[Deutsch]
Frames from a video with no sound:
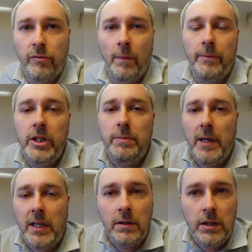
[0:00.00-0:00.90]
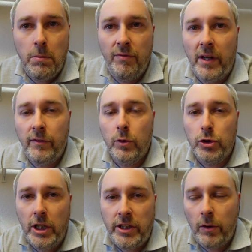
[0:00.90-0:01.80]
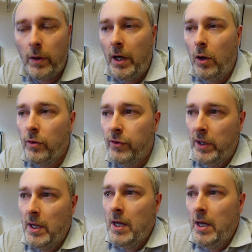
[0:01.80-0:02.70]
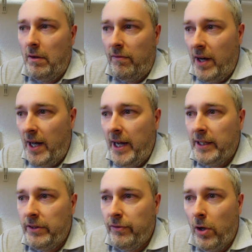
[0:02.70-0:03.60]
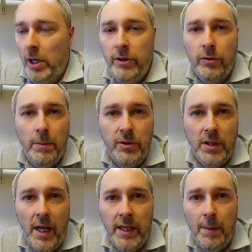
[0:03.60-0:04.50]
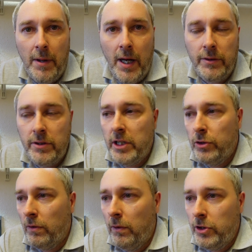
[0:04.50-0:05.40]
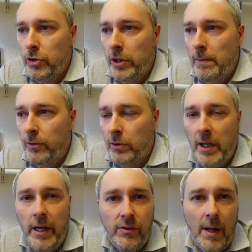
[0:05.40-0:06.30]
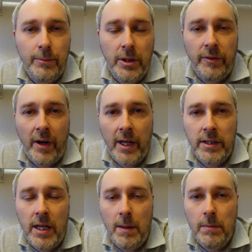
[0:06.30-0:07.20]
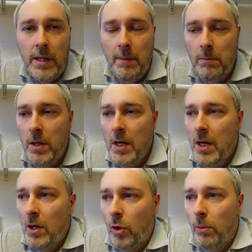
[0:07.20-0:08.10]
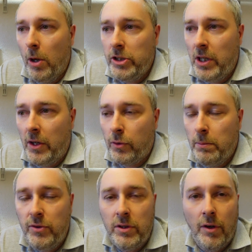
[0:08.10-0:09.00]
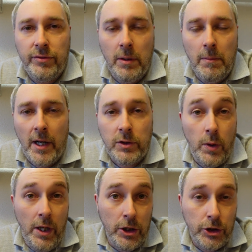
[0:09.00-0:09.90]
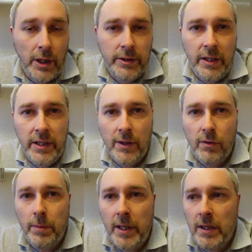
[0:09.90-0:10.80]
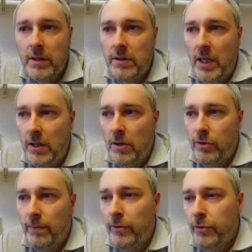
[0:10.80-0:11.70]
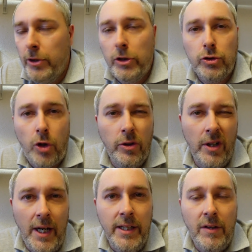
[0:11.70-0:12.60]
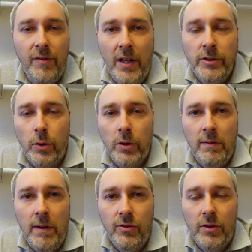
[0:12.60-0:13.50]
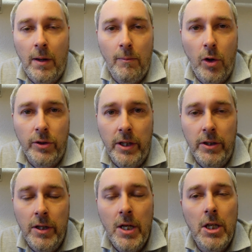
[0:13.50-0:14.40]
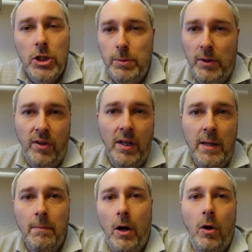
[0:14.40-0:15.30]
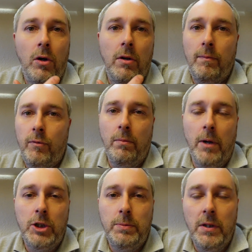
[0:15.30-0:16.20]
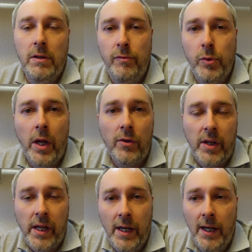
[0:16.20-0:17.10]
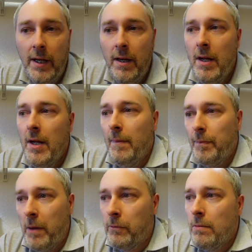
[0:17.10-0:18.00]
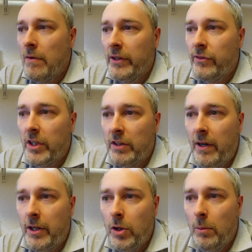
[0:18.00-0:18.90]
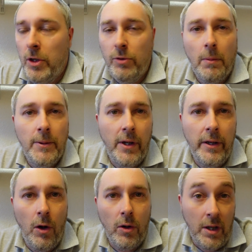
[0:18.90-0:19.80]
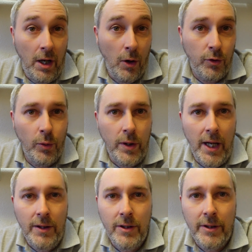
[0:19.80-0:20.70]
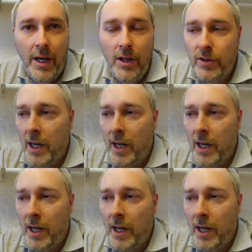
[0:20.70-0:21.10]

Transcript: vom Tischbecken. Die Bepflanzung steht ja noch aus. War eigentlich für heute so ein bisschen eingeplant, jedoch wollte ich heute mal so ein kleines Update reingeben, eben um euch da so ein bisschen auf den aktuellen Stand der Dinge zu bringen, denn es sind dann schon einige Veränderungen gewesen am Wochenende, speziell eben auch zum Beispiel für das Regal. Im Zimmerpflanzenaquarium ist momentan auch Chaos ohne Ende, da ist